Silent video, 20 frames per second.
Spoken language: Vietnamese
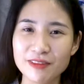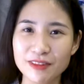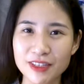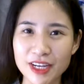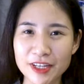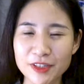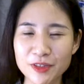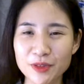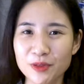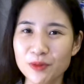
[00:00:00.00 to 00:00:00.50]
với
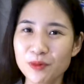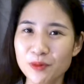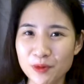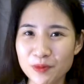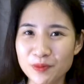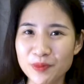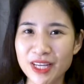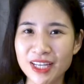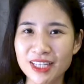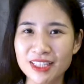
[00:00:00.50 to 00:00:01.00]
kênh youtube của
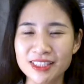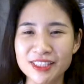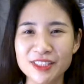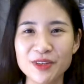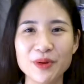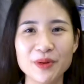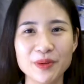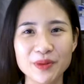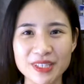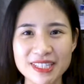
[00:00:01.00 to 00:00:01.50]
mình Triệu
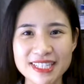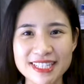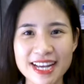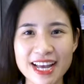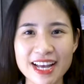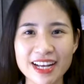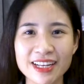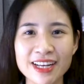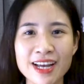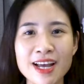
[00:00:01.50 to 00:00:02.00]
Nguyễn Huyền
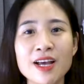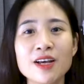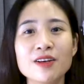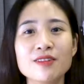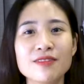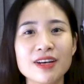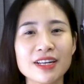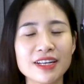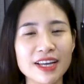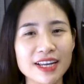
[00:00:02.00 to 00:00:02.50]
Trang
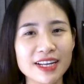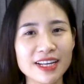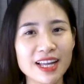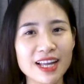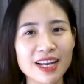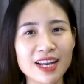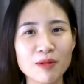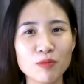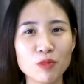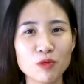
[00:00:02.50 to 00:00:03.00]
Và đây
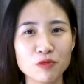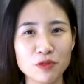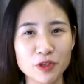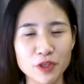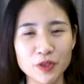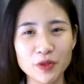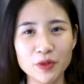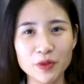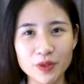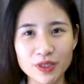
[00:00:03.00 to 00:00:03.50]
lại là một
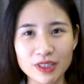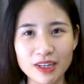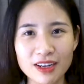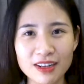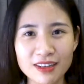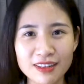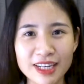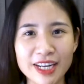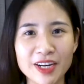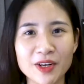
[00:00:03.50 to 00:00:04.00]
video
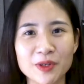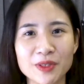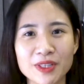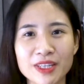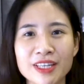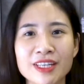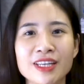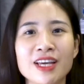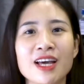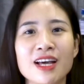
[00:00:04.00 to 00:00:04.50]
nữa để có
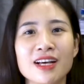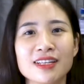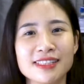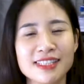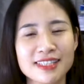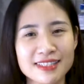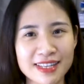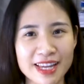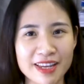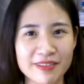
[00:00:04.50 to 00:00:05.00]
thể
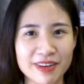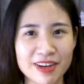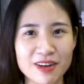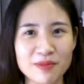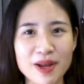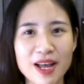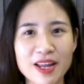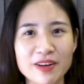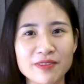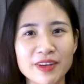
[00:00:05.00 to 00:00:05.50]
chia sẻ với các
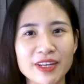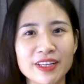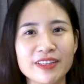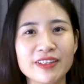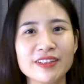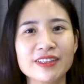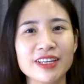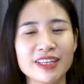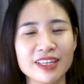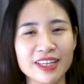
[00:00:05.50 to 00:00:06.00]
bạn về
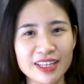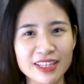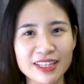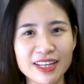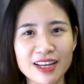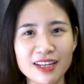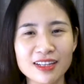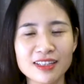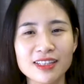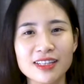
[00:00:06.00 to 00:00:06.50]
những cái kỹ
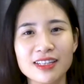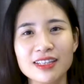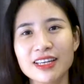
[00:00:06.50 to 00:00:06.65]
năng,